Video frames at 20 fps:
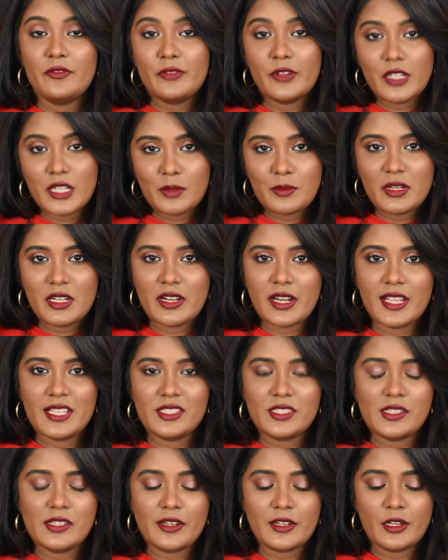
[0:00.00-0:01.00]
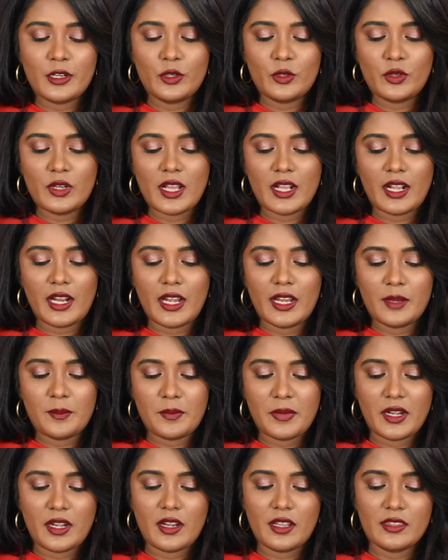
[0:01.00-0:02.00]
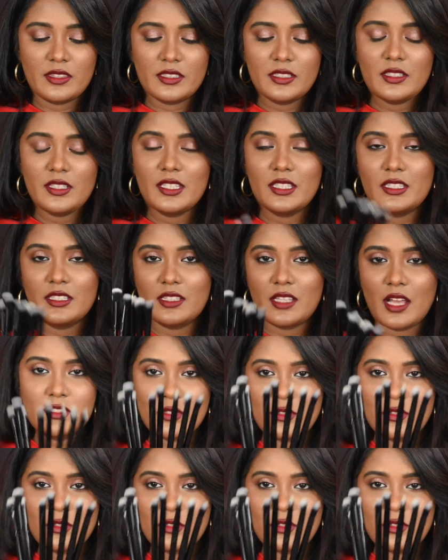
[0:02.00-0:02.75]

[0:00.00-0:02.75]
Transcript: அஃபோர்டபுள் ரேஞ்சில் இருக்கட்டும் நான் கலெக்ட் பண்ணது இதுதான்